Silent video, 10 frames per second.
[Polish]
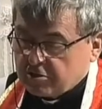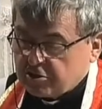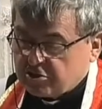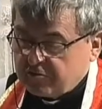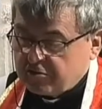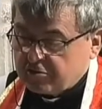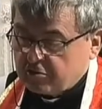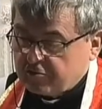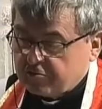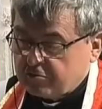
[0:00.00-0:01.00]

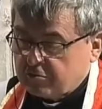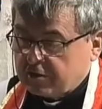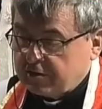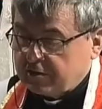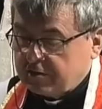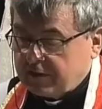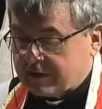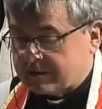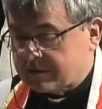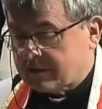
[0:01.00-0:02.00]
rzeczywistość, w której
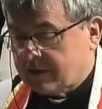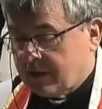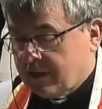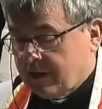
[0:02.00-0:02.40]
jest,